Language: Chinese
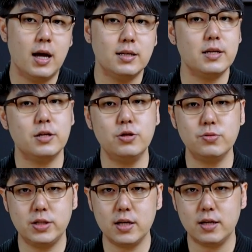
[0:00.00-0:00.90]
在研
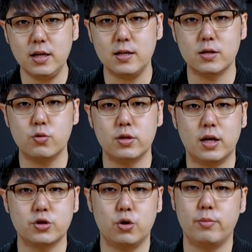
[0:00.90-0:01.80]
究这个议题的过程
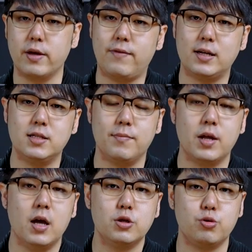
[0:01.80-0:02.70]
当中，我们也发现，